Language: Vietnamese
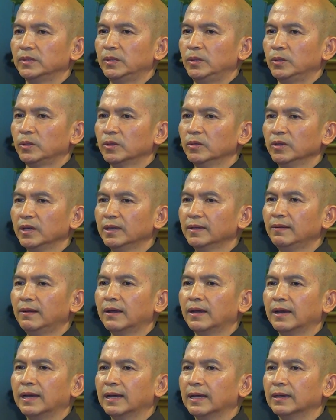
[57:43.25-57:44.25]
Có nghĩa
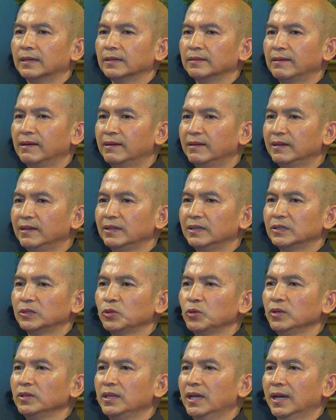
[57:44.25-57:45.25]
là người
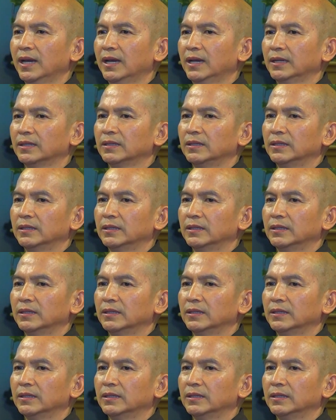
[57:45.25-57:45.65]
xuất gia